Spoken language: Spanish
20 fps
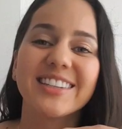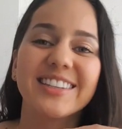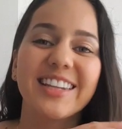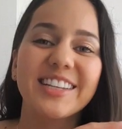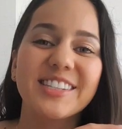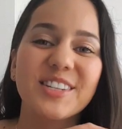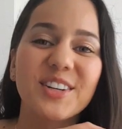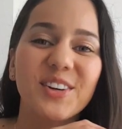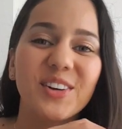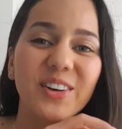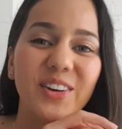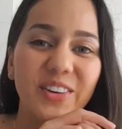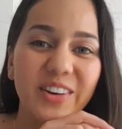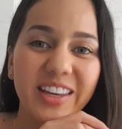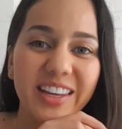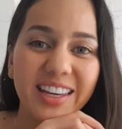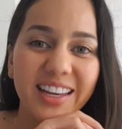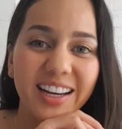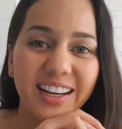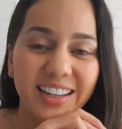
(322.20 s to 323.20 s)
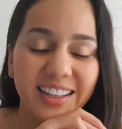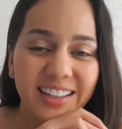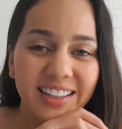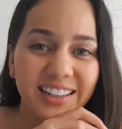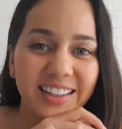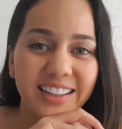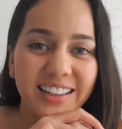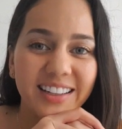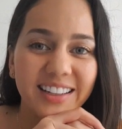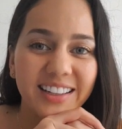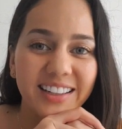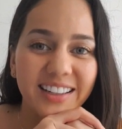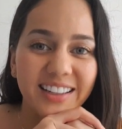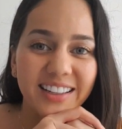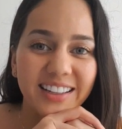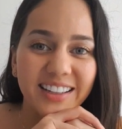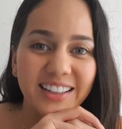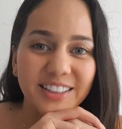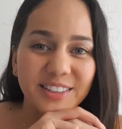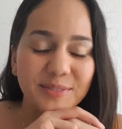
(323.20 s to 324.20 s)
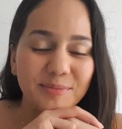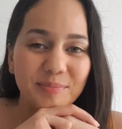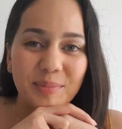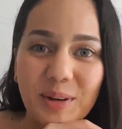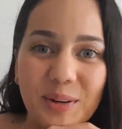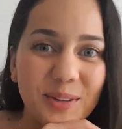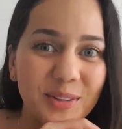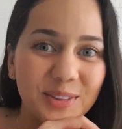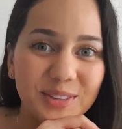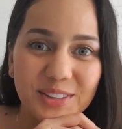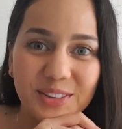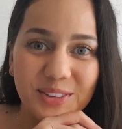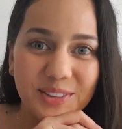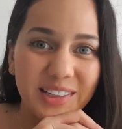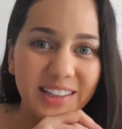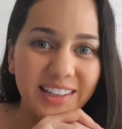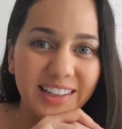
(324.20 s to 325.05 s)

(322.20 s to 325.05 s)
de psicología, eh, pero no tengo ni